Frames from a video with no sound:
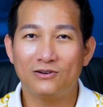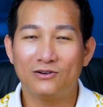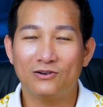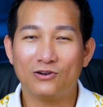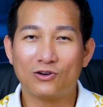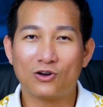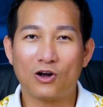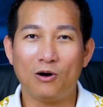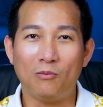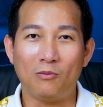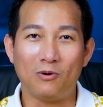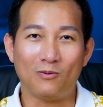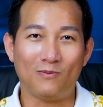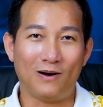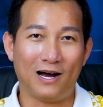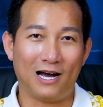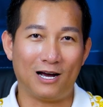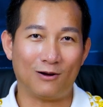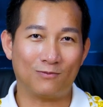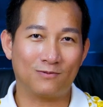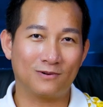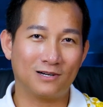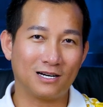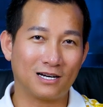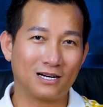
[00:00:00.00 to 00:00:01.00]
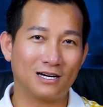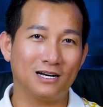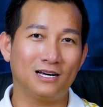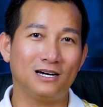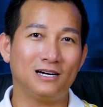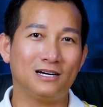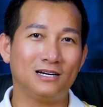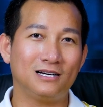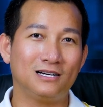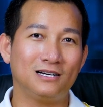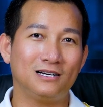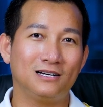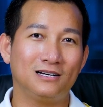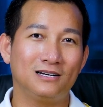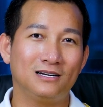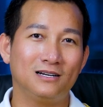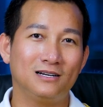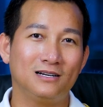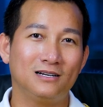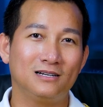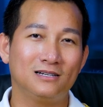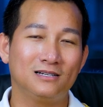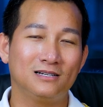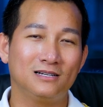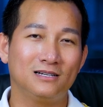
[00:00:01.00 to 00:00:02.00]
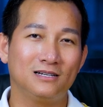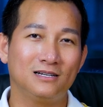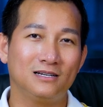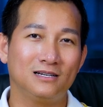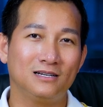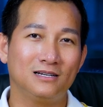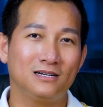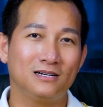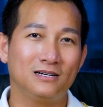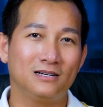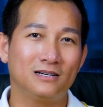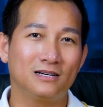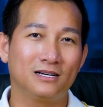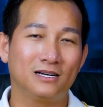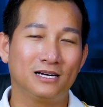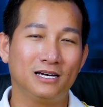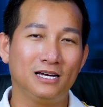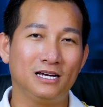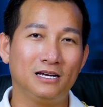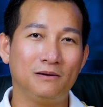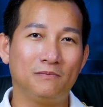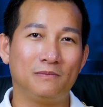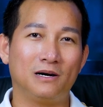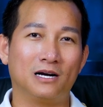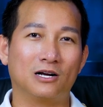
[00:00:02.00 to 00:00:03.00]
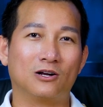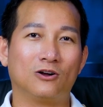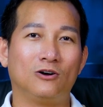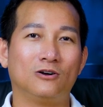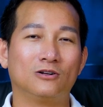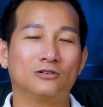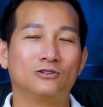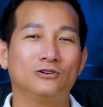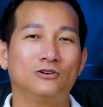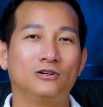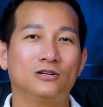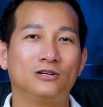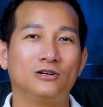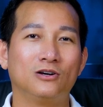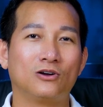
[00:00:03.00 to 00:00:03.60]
nó có một bài học rất lớn khi mà con tôi